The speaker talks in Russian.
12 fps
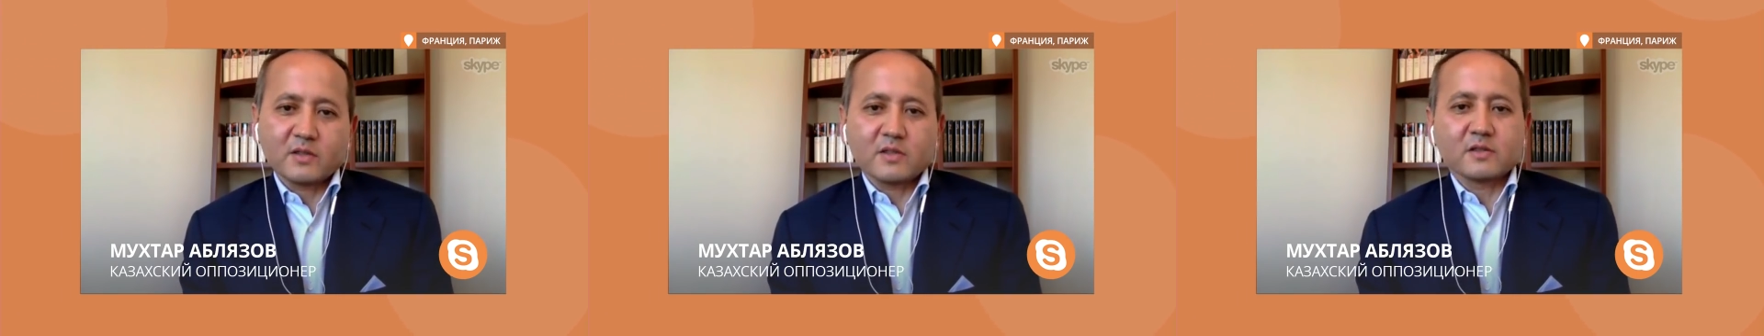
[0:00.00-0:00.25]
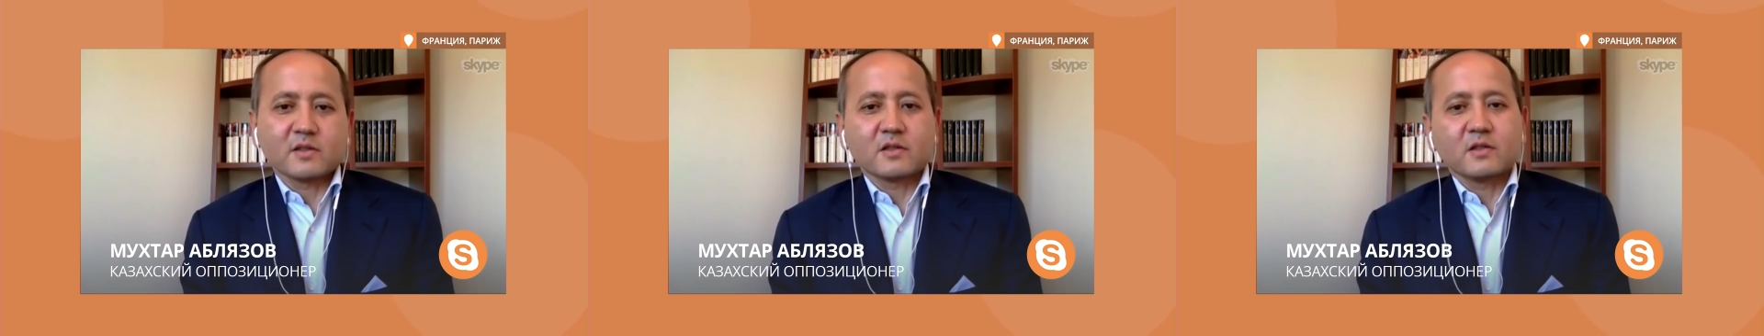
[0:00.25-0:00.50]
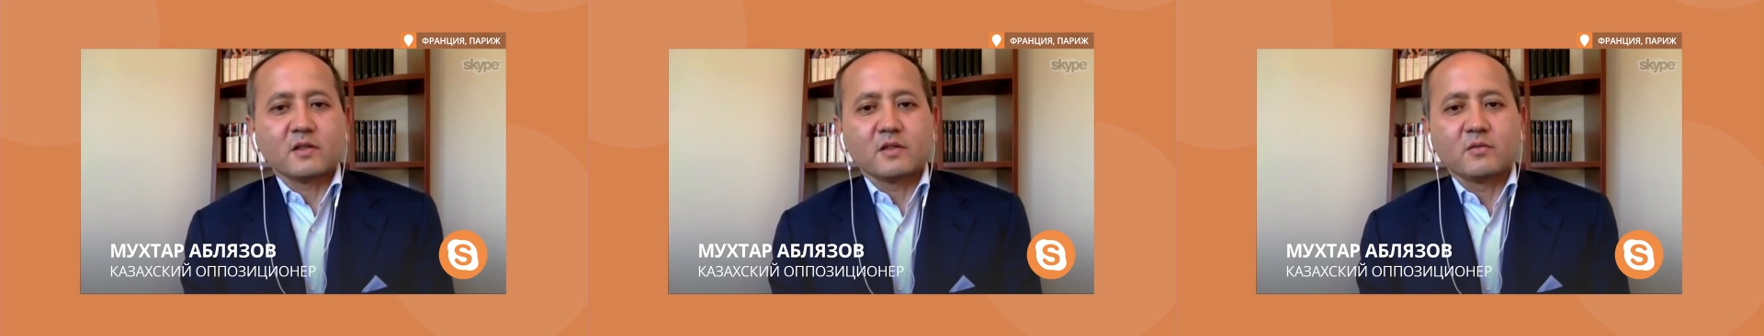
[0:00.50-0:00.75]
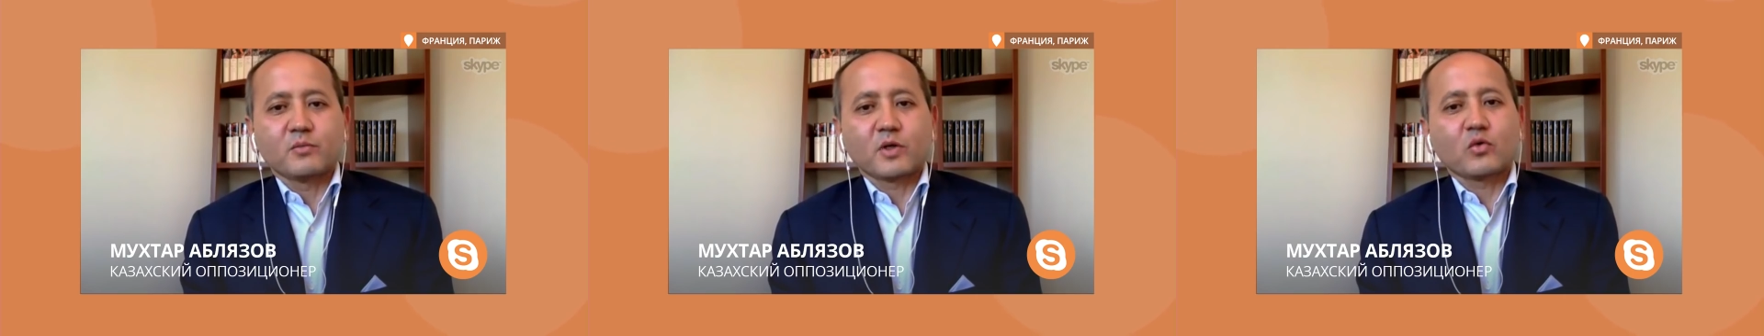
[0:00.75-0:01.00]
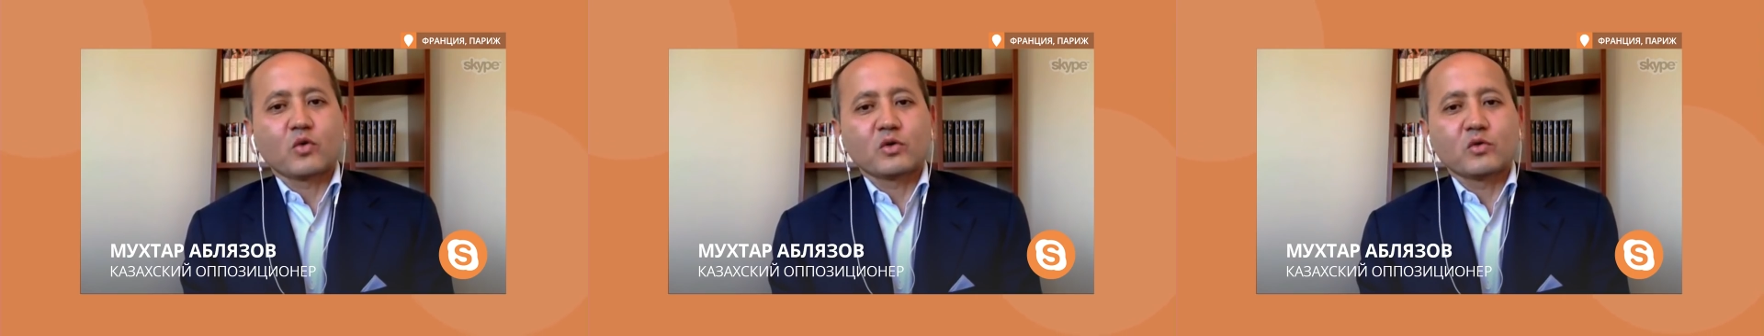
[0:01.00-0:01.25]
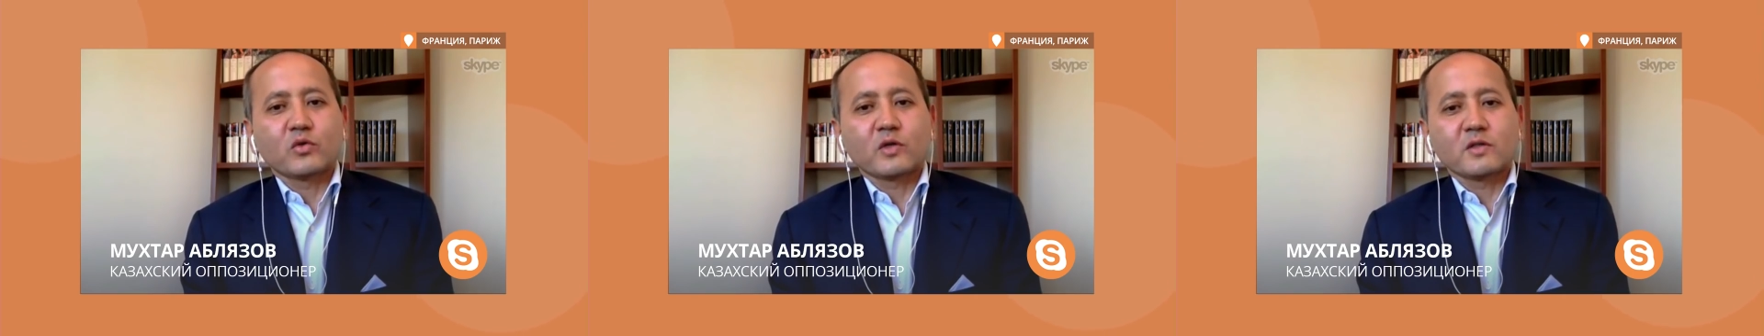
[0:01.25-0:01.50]
так со стороны
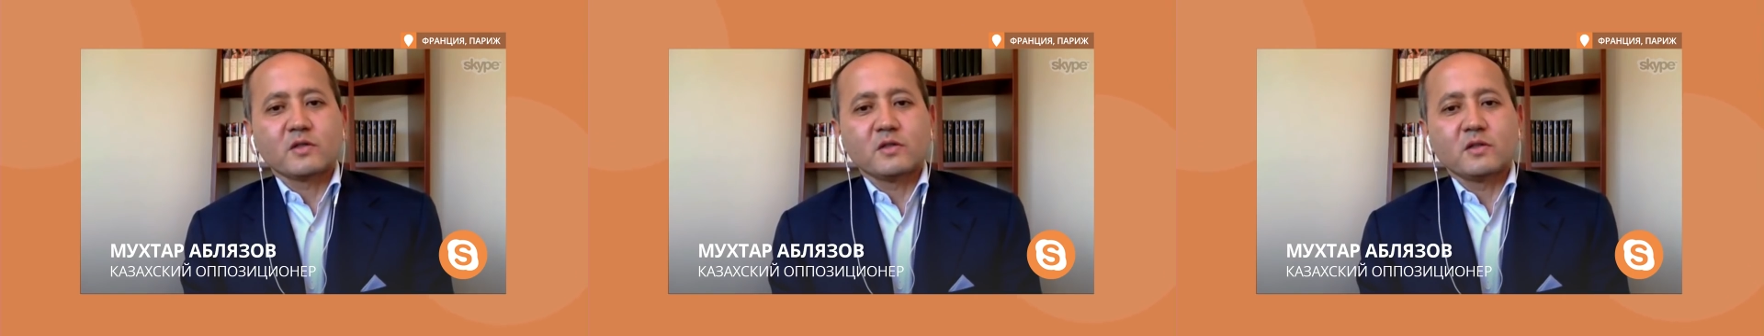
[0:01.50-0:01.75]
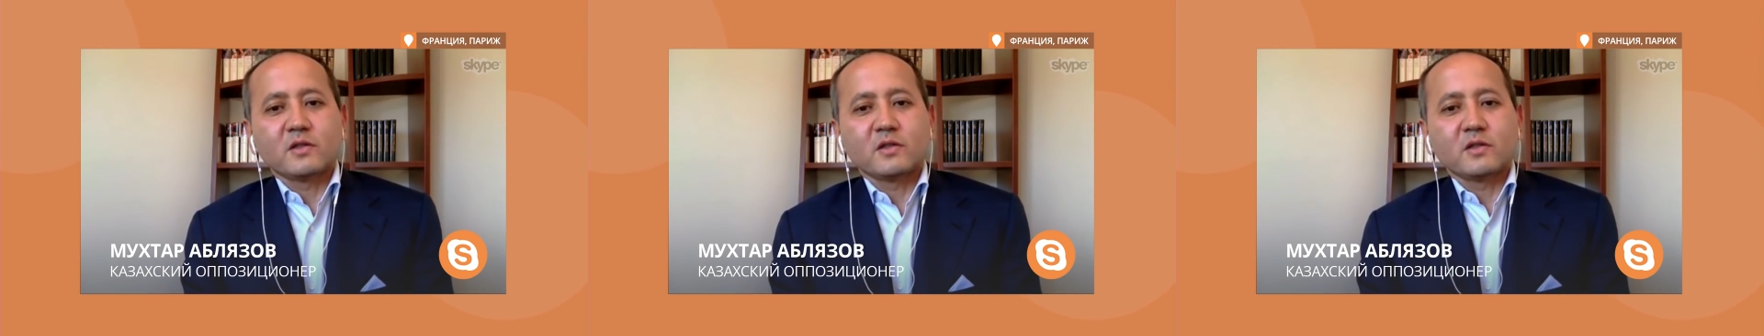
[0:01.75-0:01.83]
прокуратуры России.